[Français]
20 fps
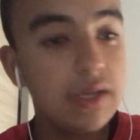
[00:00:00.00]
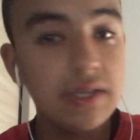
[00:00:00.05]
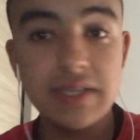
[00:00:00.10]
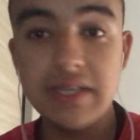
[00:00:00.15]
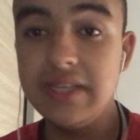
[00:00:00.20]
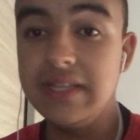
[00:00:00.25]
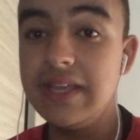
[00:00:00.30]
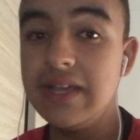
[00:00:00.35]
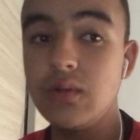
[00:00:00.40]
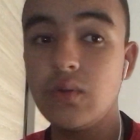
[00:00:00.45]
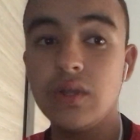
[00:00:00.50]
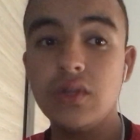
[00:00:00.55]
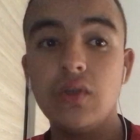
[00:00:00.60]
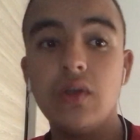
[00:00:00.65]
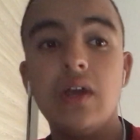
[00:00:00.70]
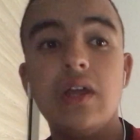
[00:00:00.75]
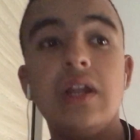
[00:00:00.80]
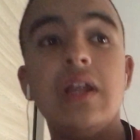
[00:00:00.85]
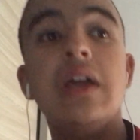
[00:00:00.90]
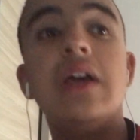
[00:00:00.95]
Guinée
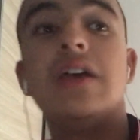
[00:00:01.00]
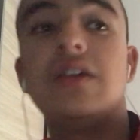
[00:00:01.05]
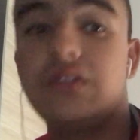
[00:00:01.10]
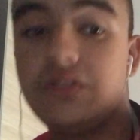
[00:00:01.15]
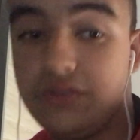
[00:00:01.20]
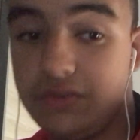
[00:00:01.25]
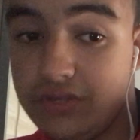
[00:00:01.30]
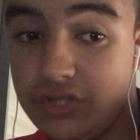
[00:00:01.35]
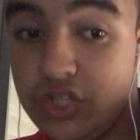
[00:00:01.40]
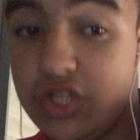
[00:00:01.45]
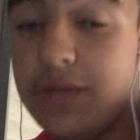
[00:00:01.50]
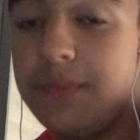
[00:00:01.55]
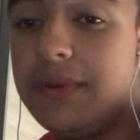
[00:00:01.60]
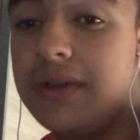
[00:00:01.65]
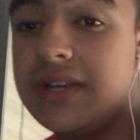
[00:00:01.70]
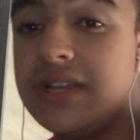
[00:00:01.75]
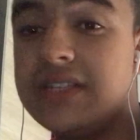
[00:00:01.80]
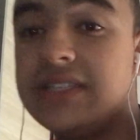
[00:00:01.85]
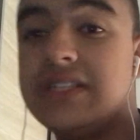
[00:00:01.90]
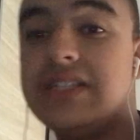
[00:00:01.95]
équatoriale, je sais
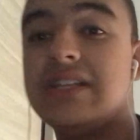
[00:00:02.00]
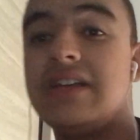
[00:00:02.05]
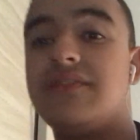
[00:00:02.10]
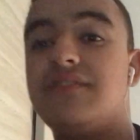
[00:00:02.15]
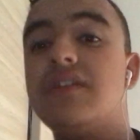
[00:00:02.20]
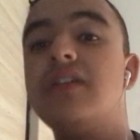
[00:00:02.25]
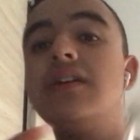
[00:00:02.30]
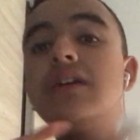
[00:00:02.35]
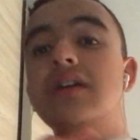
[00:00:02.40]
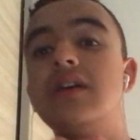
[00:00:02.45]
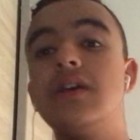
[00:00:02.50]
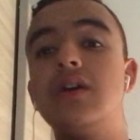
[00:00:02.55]
pas qu'est-ce qu'ils avaient